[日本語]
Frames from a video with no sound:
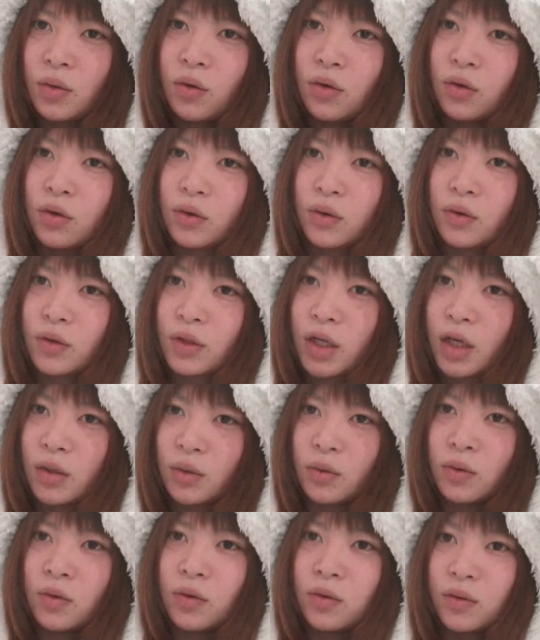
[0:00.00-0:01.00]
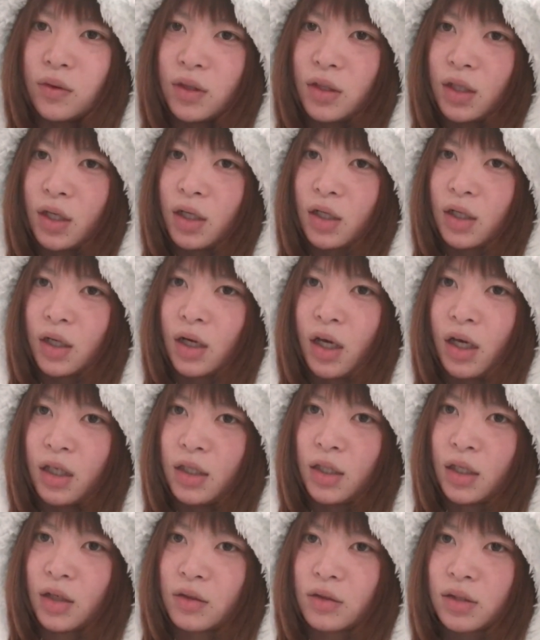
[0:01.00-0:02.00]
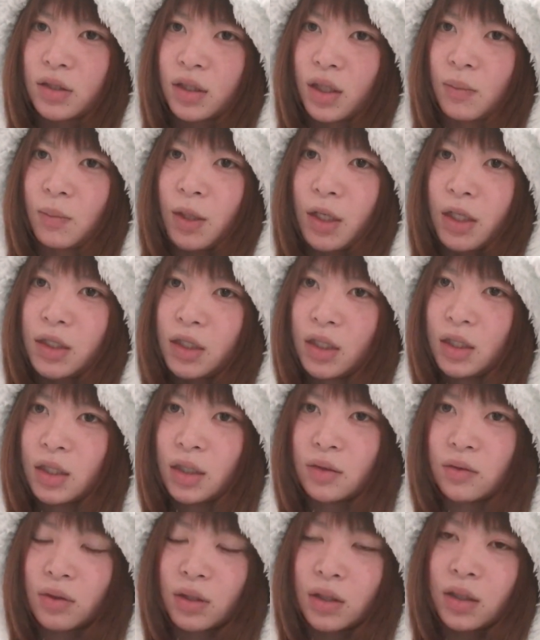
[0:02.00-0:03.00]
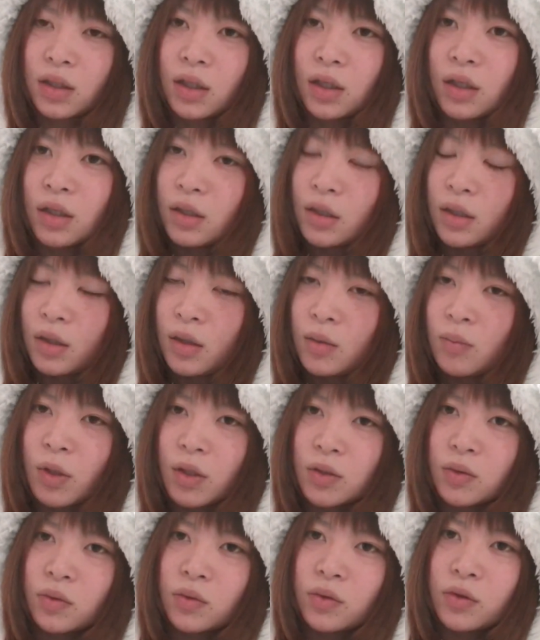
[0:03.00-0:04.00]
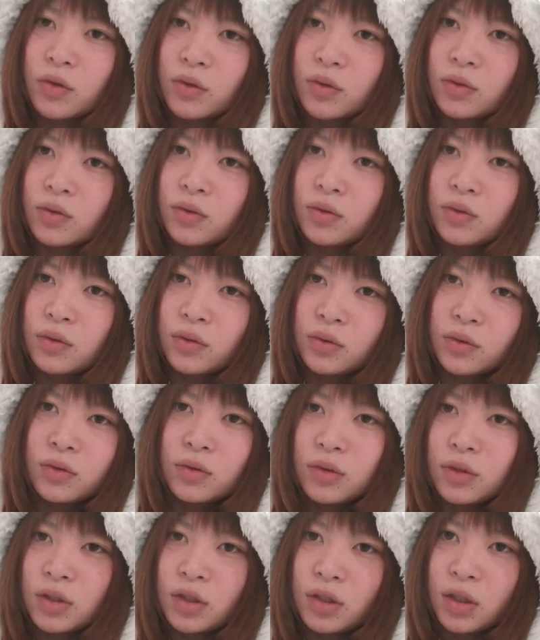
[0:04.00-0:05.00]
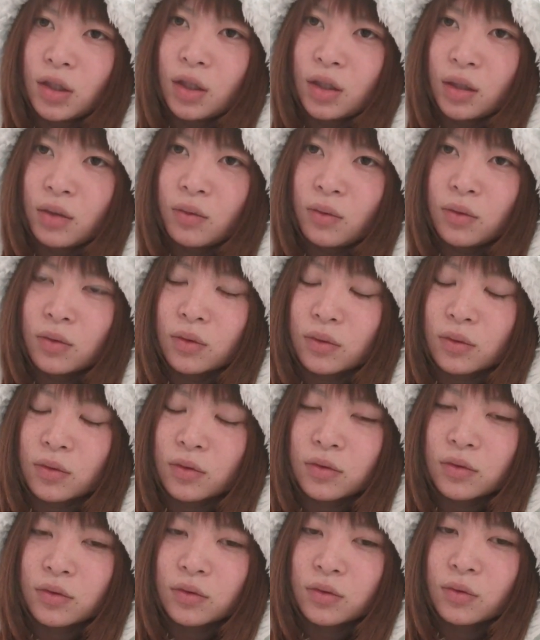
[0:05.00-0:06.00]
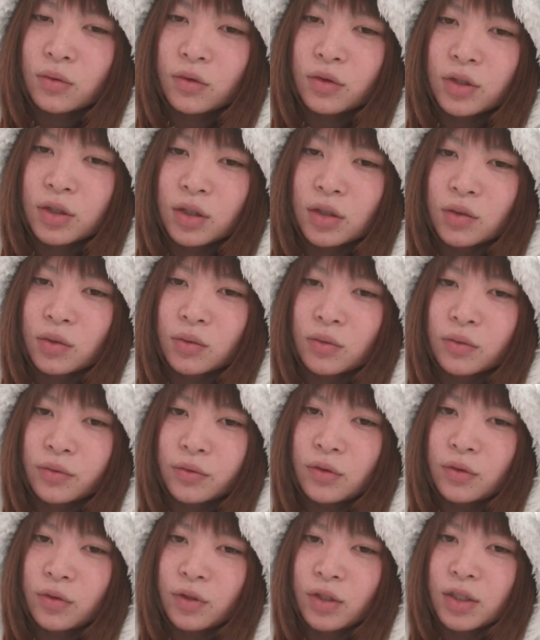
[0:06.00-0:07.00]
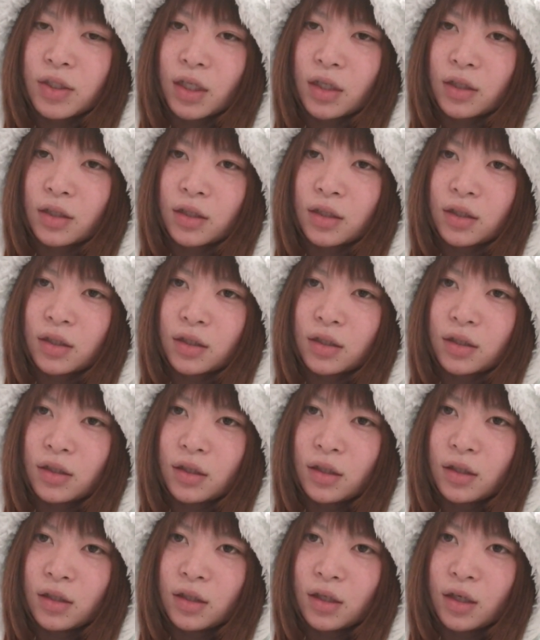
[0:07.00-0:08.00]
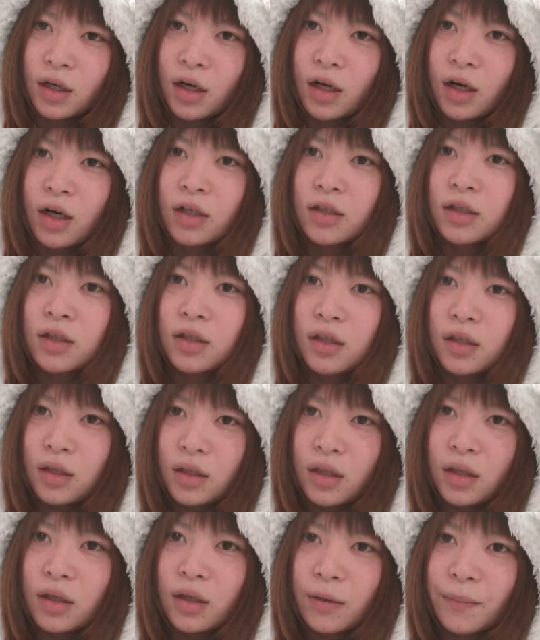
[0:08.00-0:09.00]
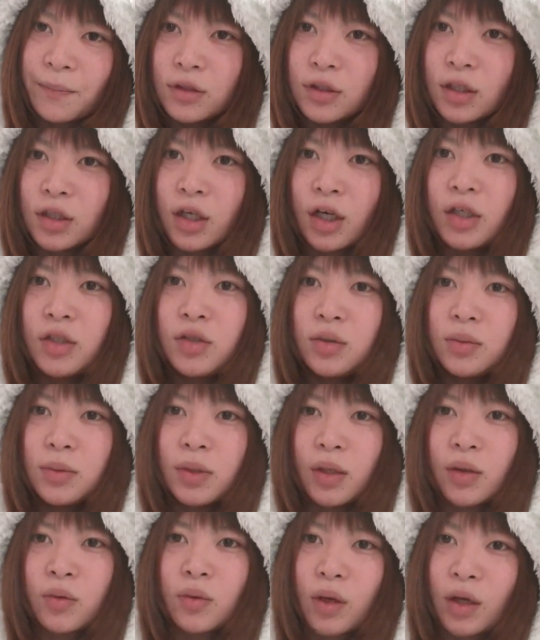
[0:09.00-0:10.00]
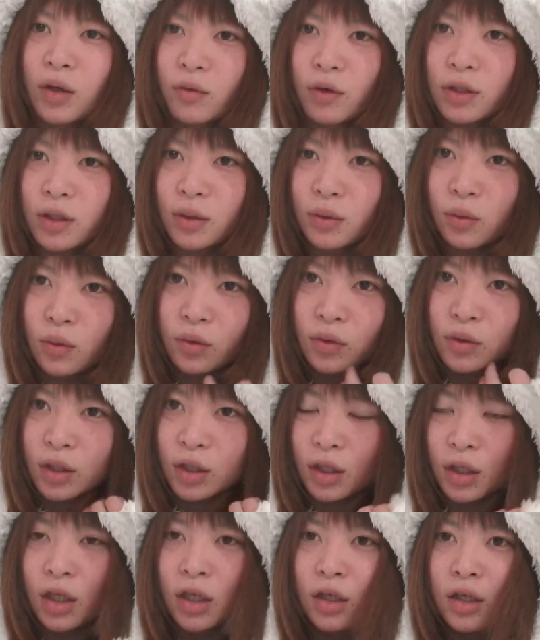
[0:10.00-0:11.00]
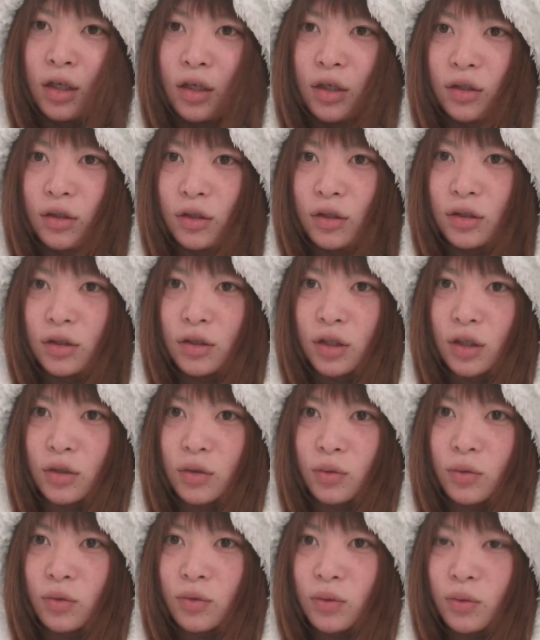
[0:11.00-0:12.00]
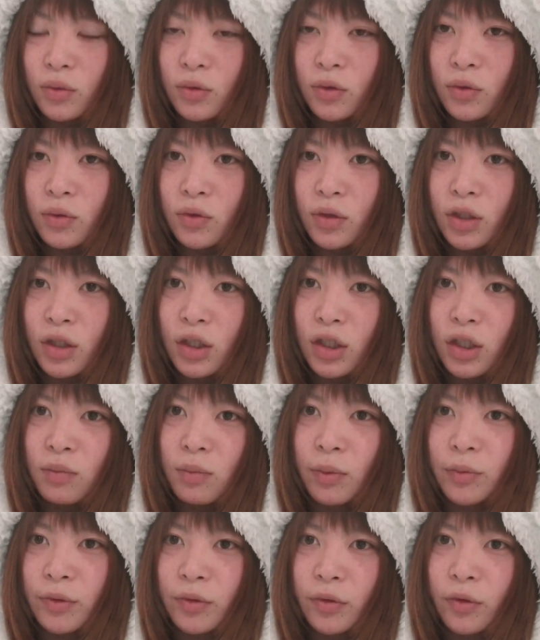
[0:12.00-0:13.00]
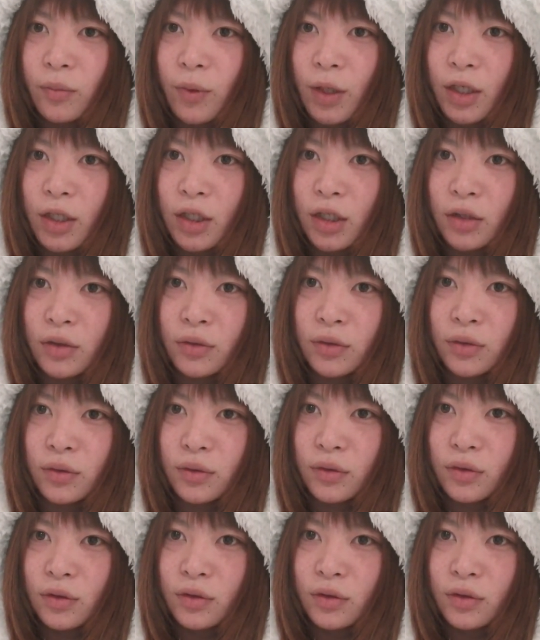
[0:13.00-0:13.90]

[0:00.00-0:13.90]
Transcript: 候だのなんか変なの捕まえてだのなんか、まあ、そういう時代を過ごしたその負の遺産があってじゃあ大丈夫だよとか言われたところでえじゃあその状況に今ぶっ込まれてる